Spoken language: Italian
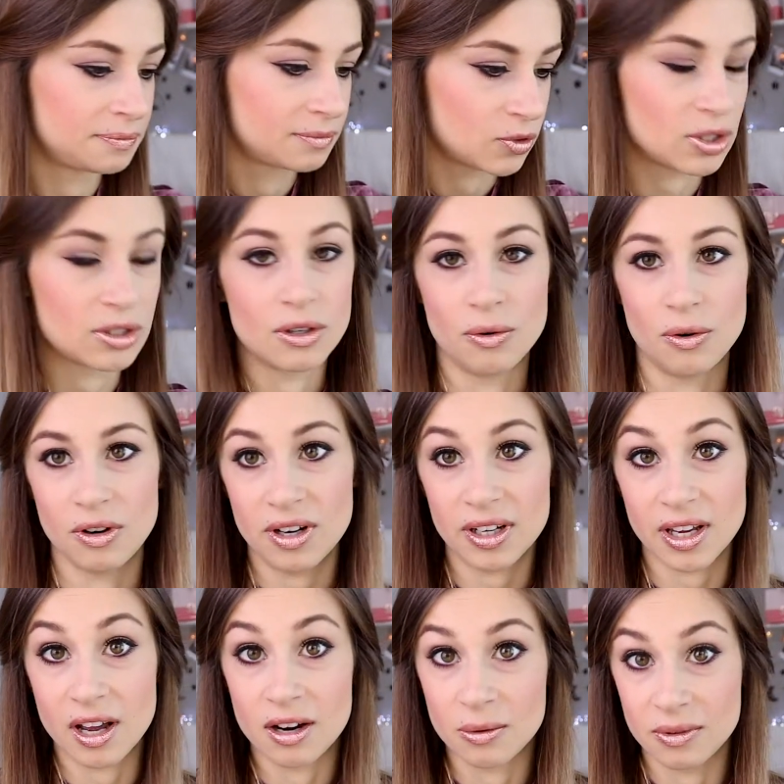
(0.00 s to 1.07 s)
Questo è un colore
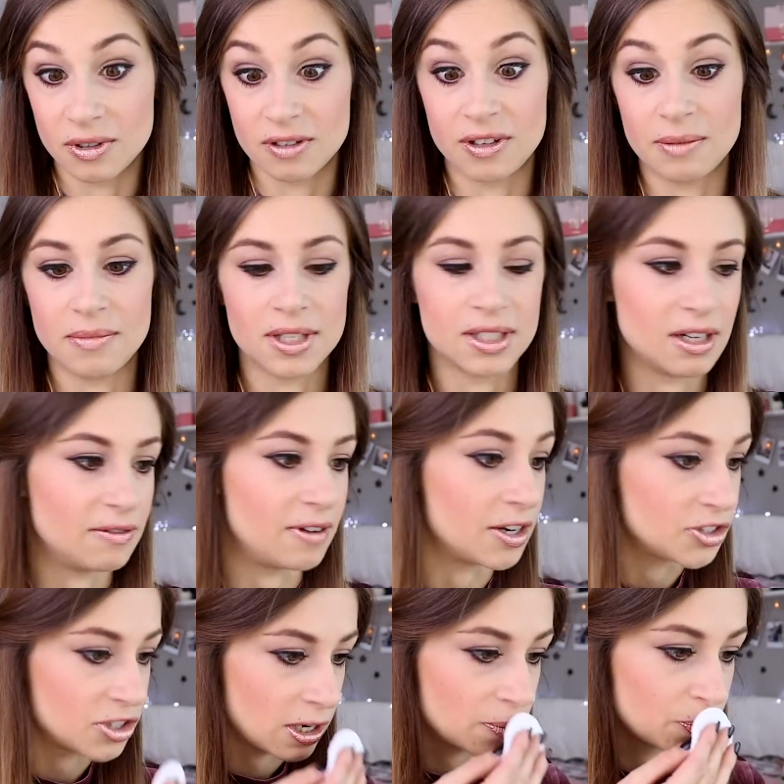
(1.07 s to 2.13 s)
chiaro, quindi dovrebbe essere
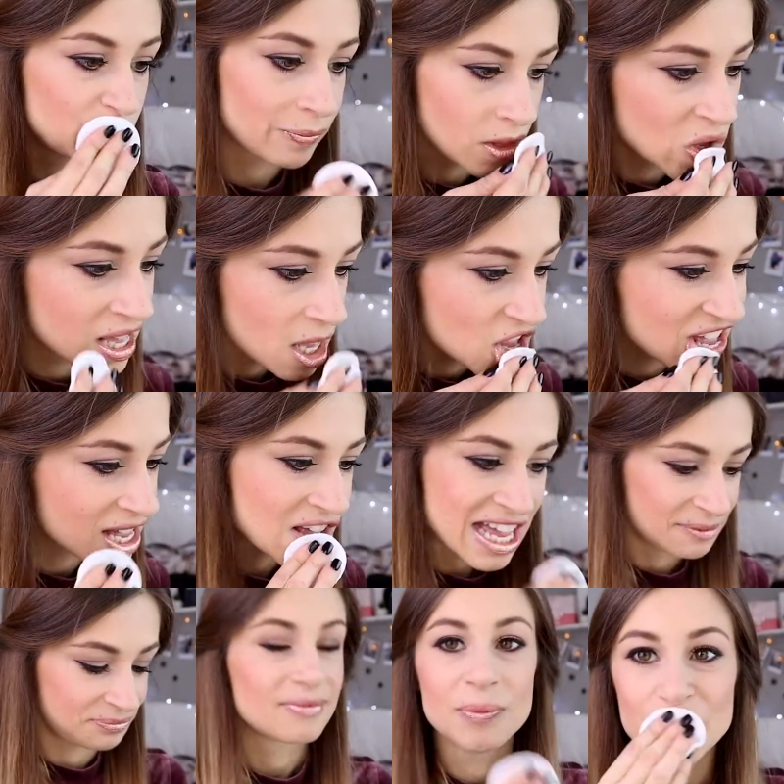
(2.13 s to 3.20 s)
facile.
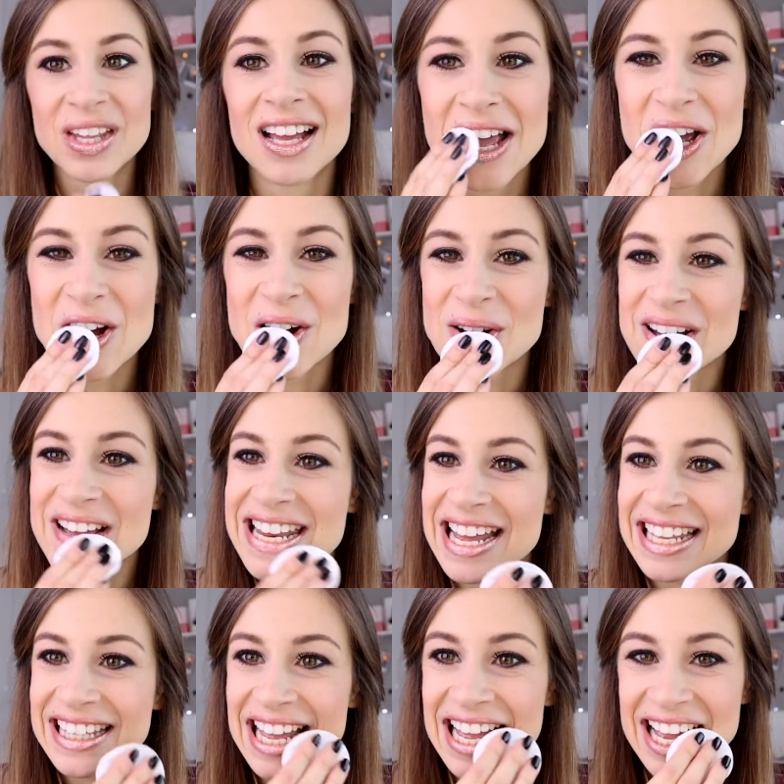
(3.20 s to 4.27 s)
Come
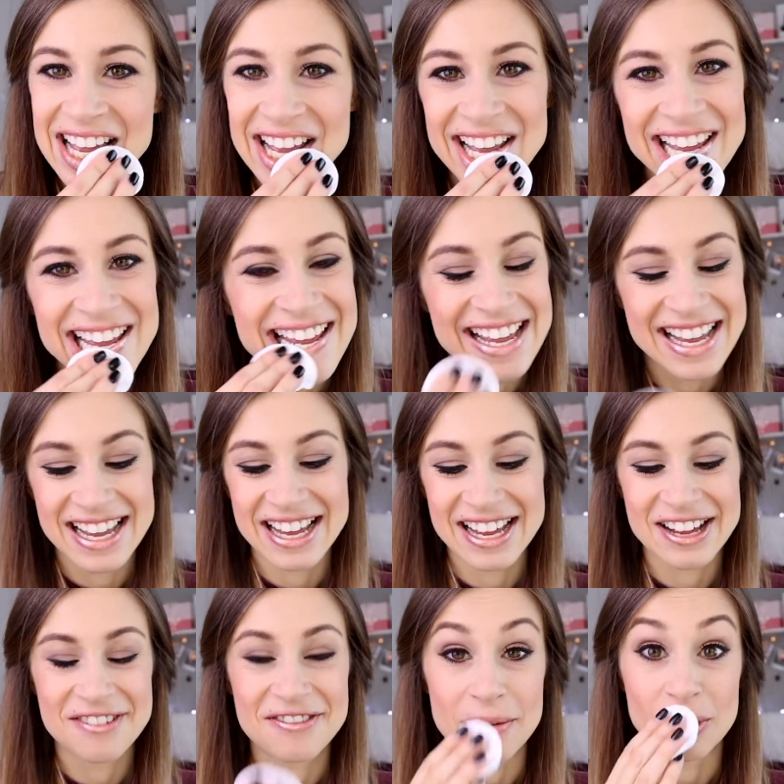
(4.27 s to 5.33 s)
vedete,
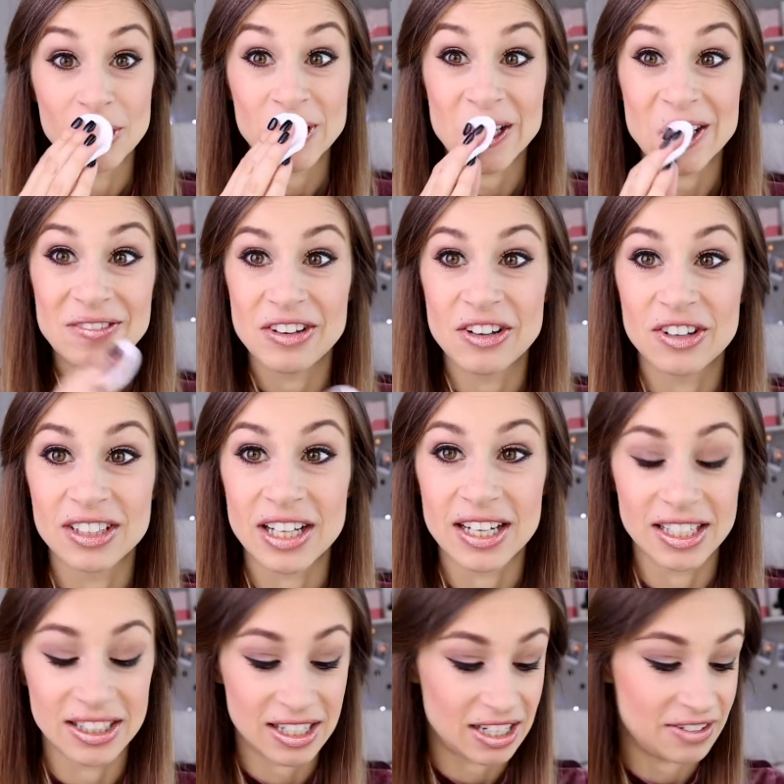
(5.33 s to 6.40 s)
fa molta difficoltà ad
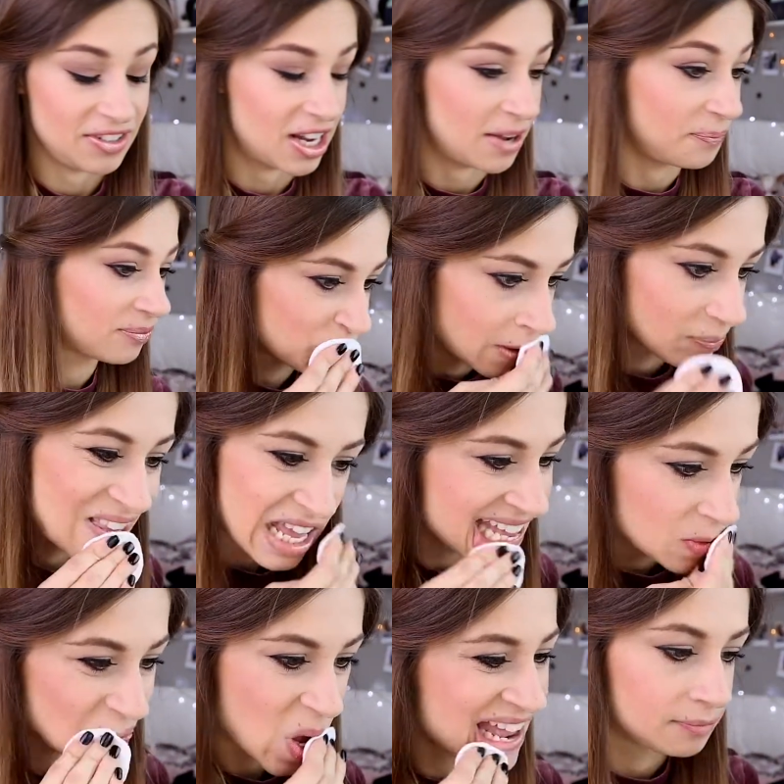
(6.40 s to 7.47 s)
andare via
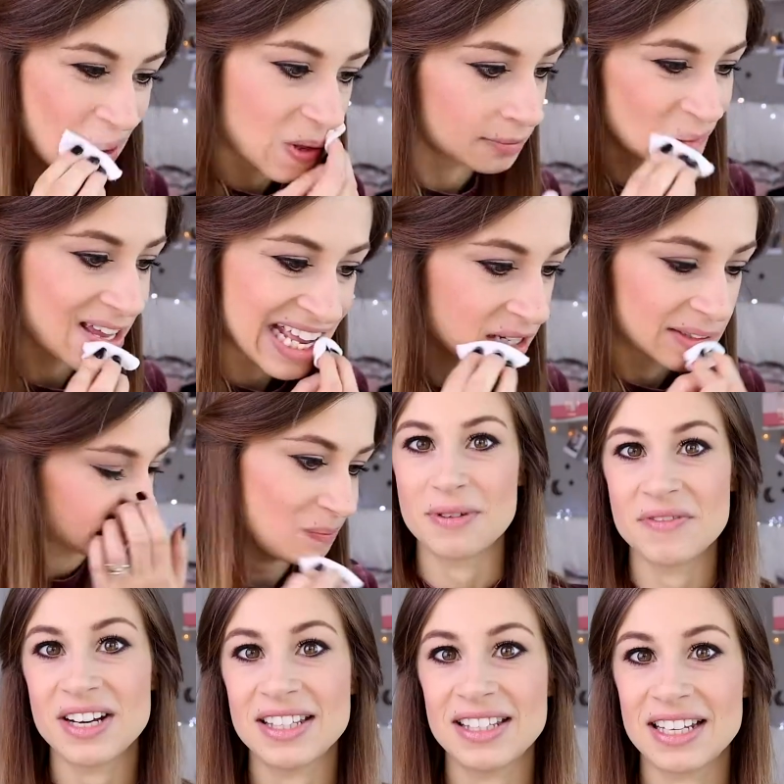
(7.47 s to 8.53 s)
ma
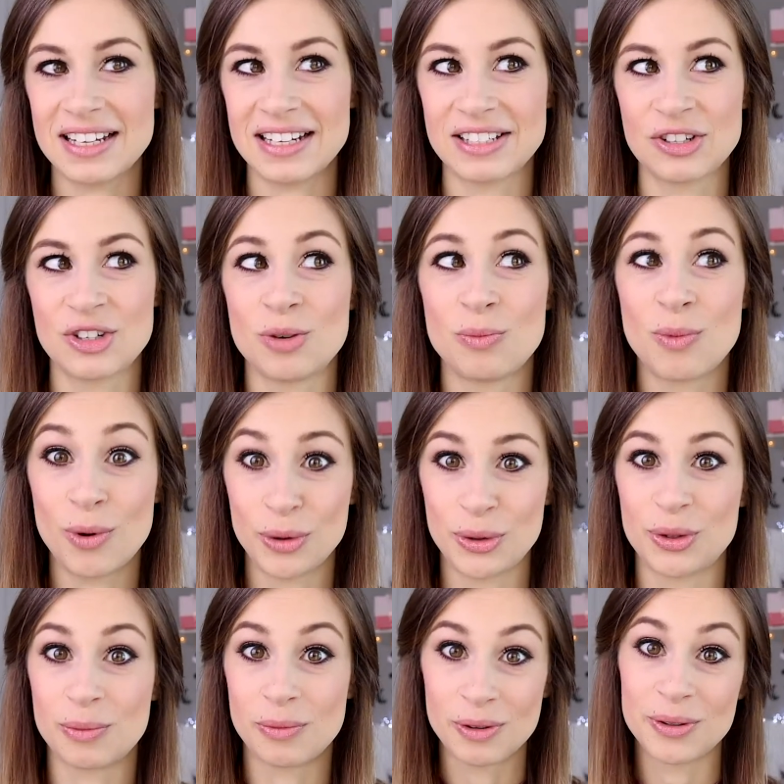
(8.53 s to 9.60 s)
vedete sono
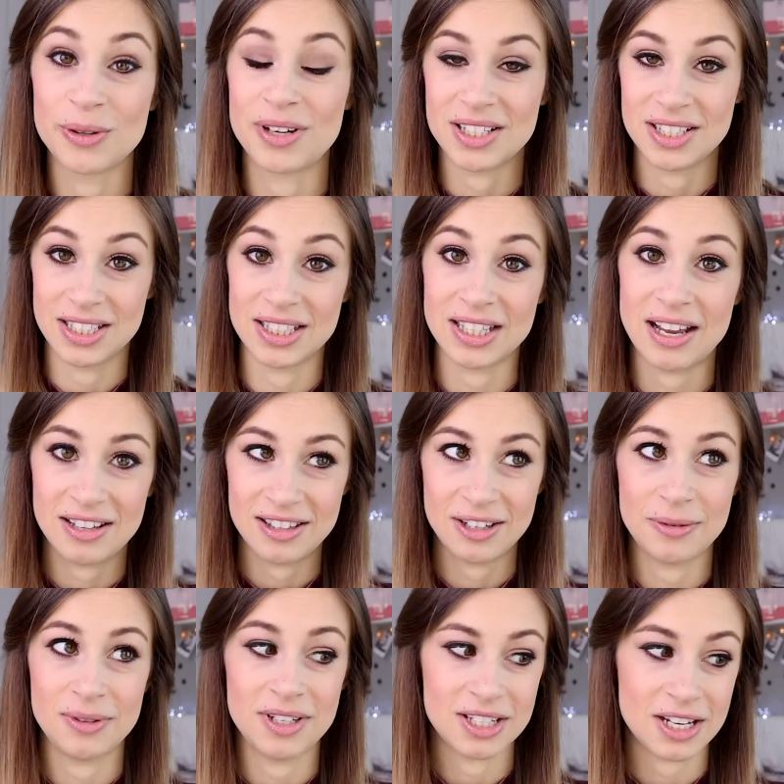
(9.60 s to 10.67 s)
molto molto resistenti
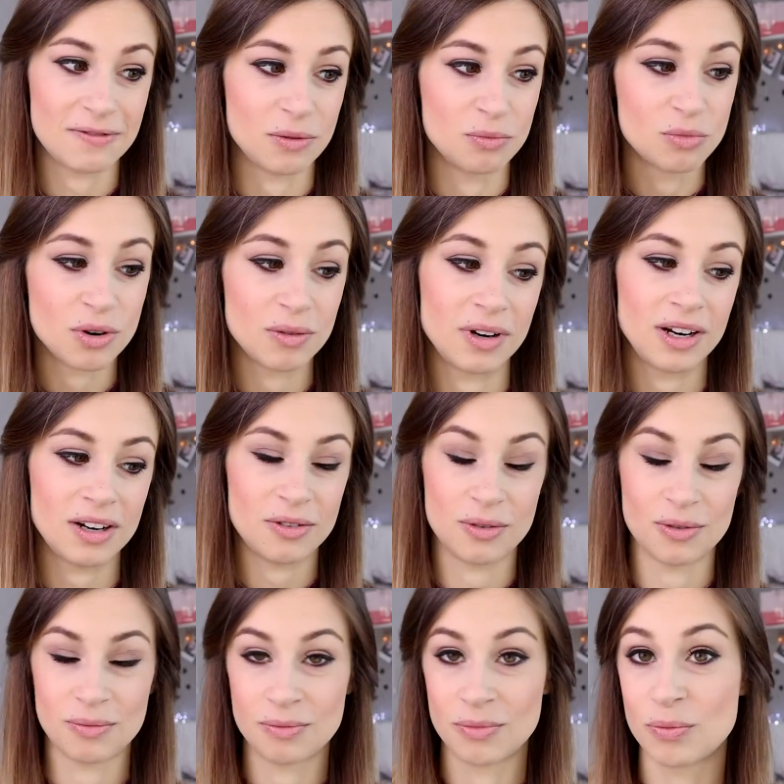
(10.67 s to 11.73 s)
quindi serve un buon,
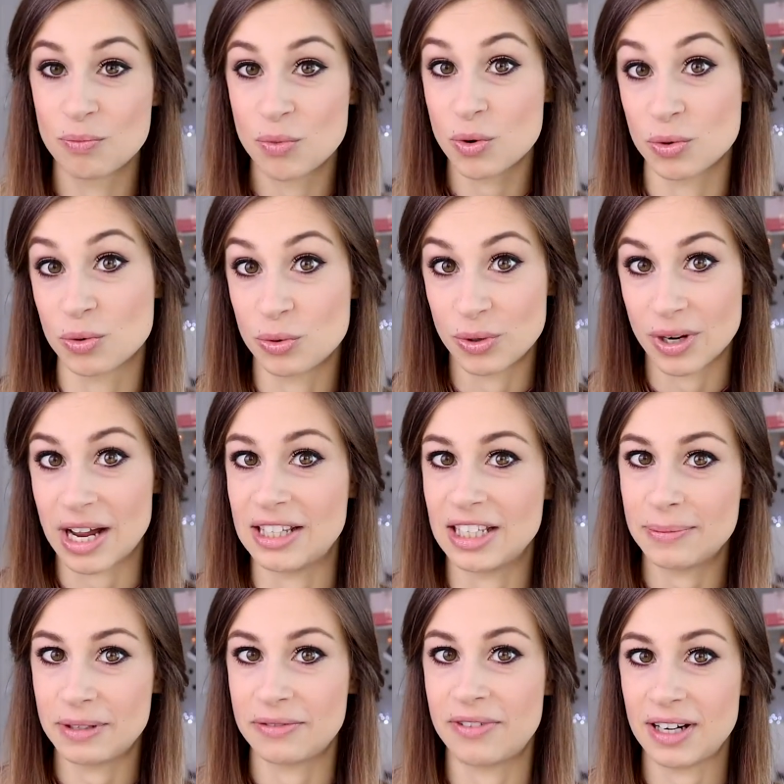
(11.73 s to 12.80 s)
un buono
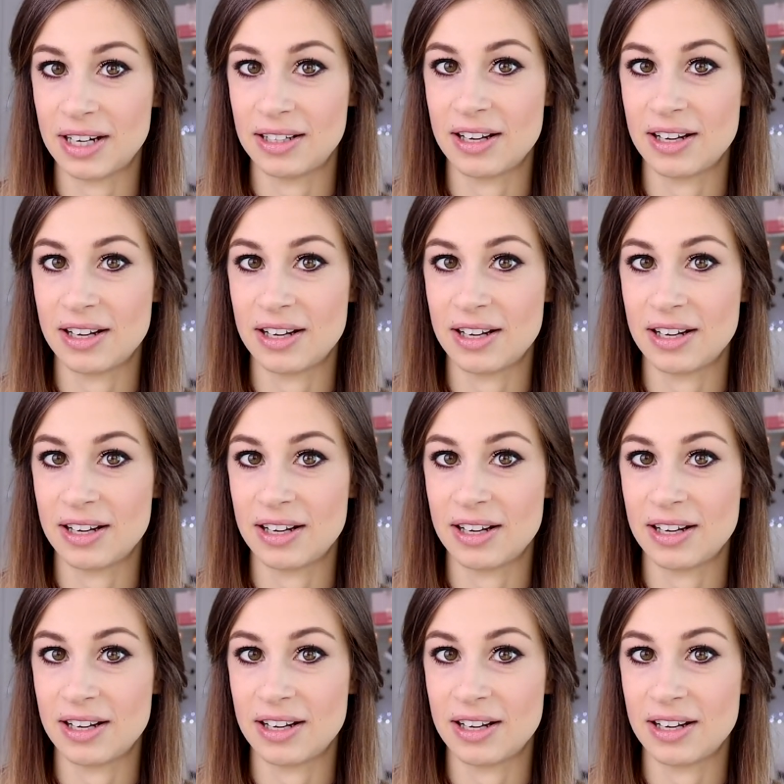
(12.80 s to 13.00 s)
struccante per farle